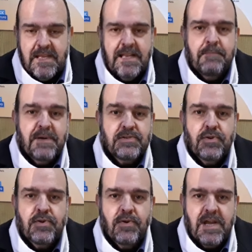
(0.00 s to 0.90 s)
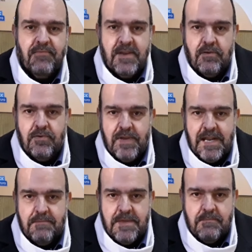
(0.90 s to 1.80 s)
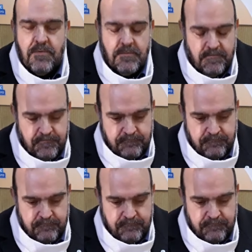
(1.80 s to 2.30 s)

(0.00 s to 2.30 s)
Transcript: el espacio geográfico no era el mismo,